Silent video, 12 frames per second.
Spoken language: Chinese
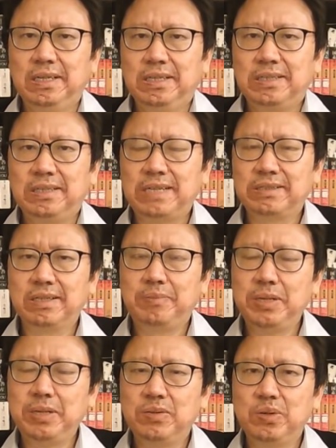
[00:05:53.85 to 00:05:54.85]
但是
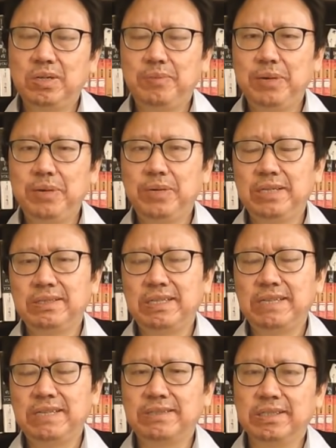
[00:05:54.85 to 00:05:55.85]
病重和病危
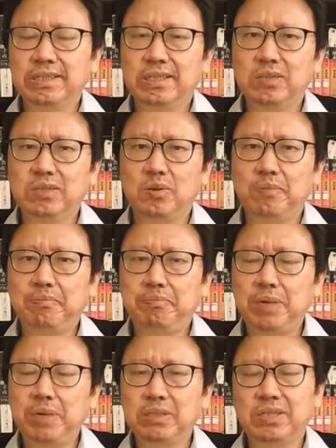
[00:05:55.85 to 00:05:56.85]
仍然是各种
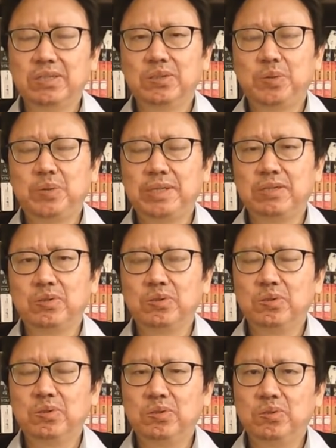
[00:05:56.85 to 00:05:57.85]
报道和推测中
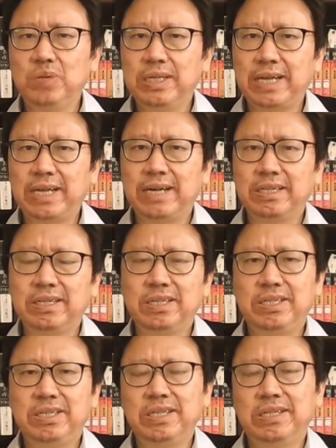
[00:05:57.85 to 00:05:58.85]
最大可
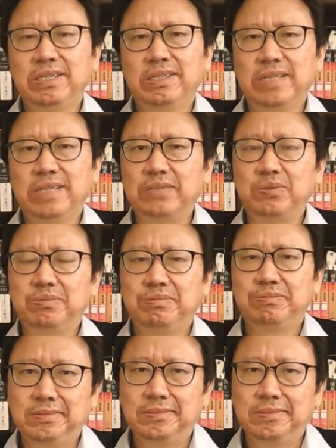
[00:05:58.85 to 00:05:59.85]
能性的那种。
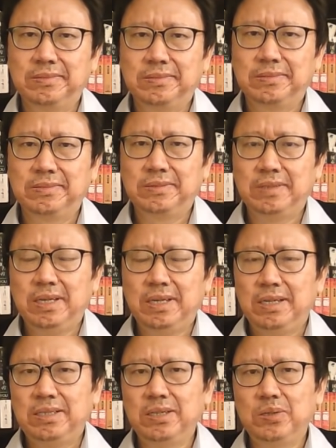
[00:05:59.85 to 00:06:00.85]

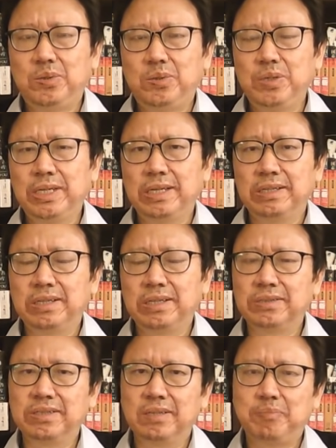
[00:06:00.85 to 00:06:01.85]
有趣的
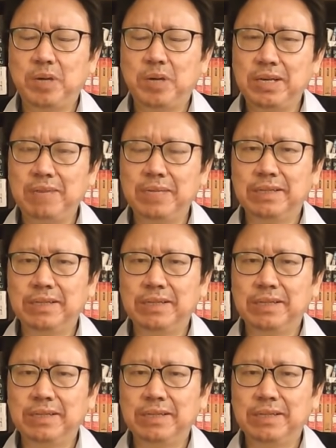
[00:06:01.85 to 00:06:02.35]
倒是朴延美